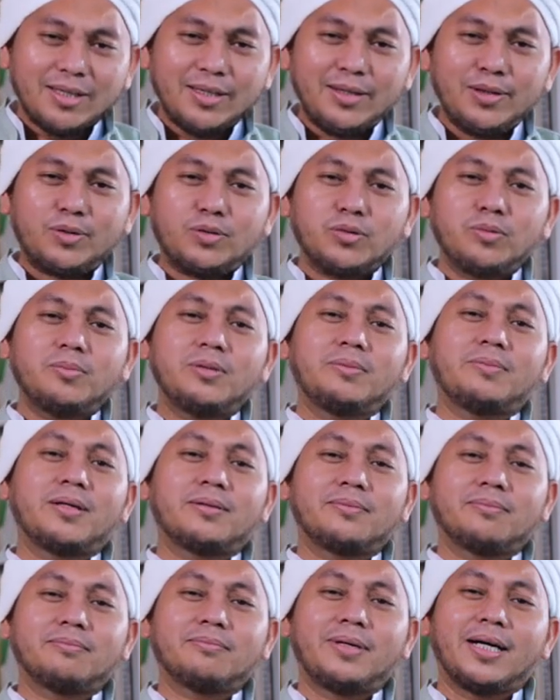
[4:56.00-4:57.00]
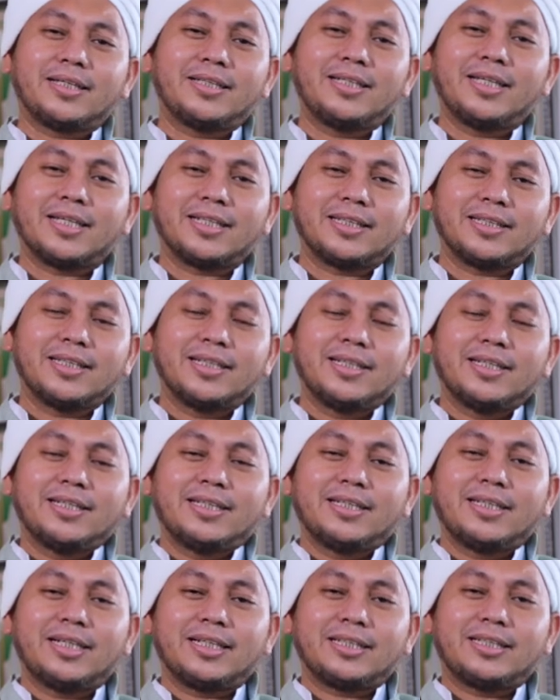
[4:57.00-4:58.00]
Itu memang bagian
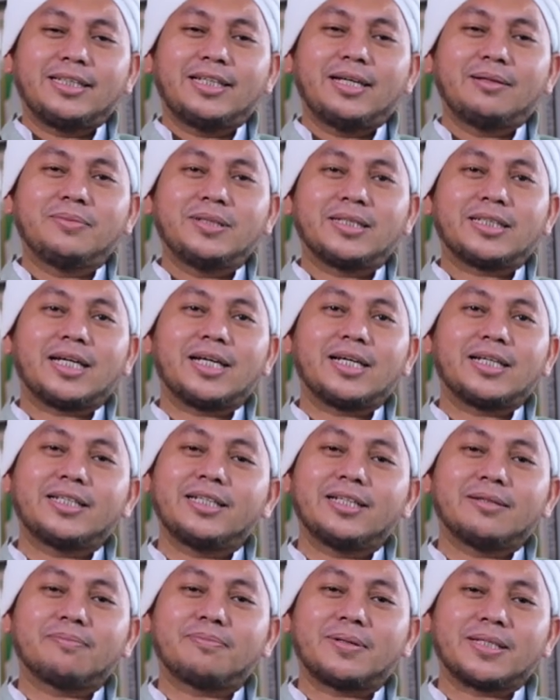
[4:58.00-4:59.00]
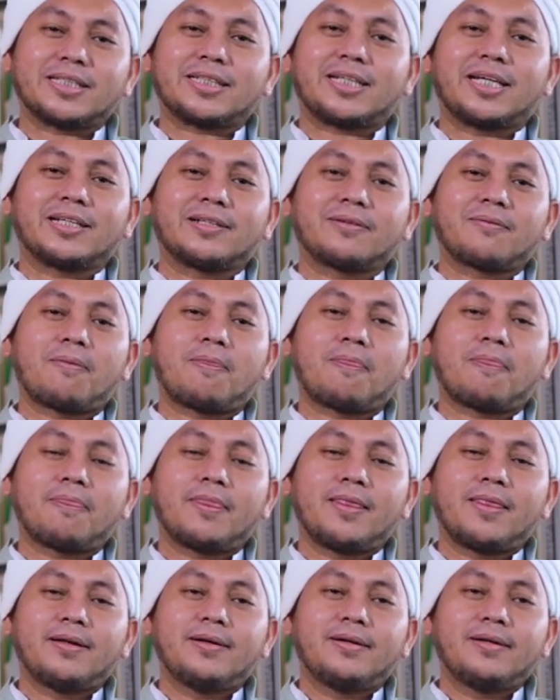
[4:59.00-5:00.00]
yang tidak bisa dilepaskan.
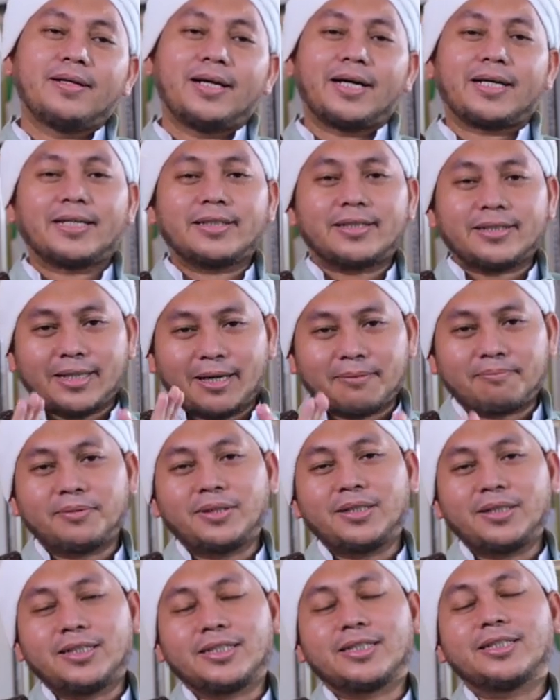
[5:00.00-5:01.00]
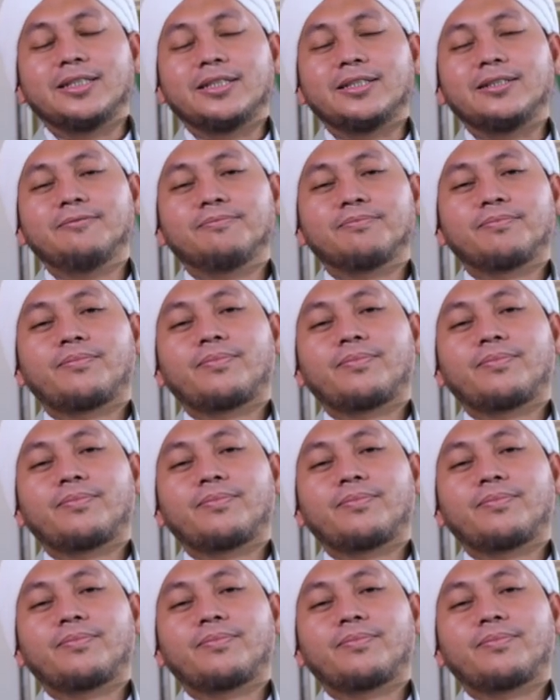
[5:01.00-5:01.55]
Akan tetapi di sini